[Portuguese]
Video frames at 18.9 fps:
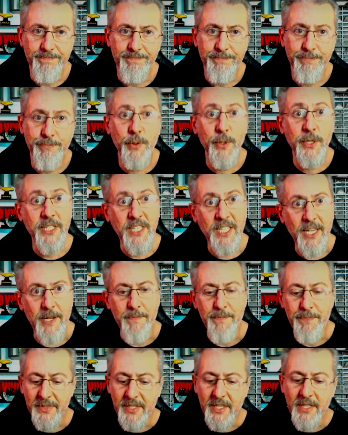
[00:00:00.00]
Por quê?
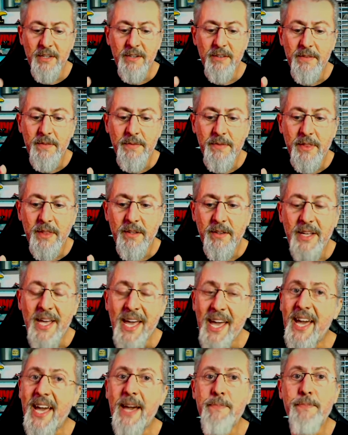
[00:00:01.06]
Tudo editado.
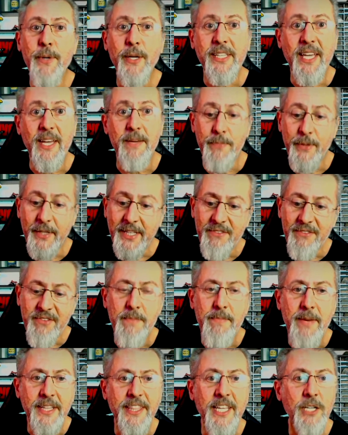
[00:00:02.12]
É, é. por quê? Porque vai
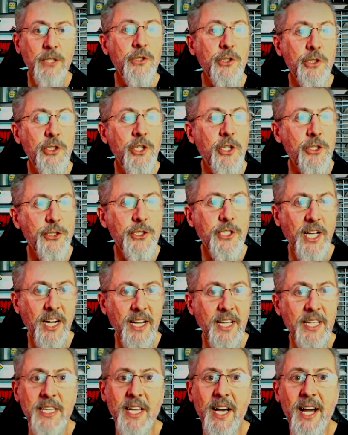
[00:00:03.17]
bater com os nossos
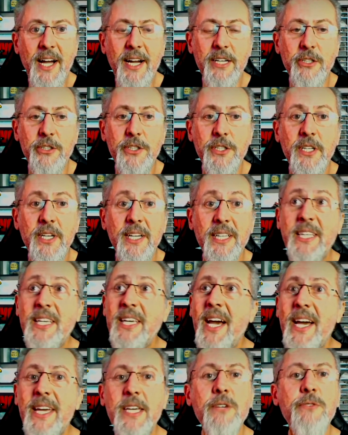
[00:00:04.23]
calendários, que
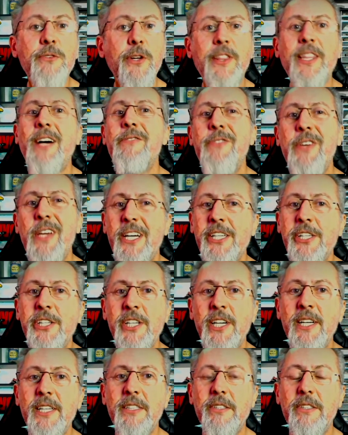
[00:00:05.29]
aí eu vou estar tá
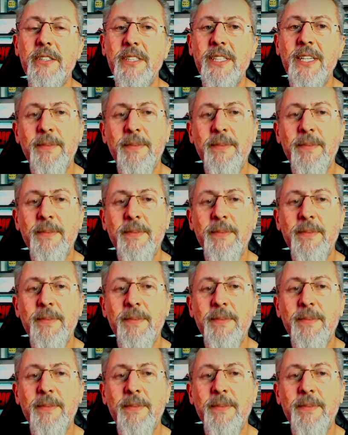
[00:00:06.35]
viajando e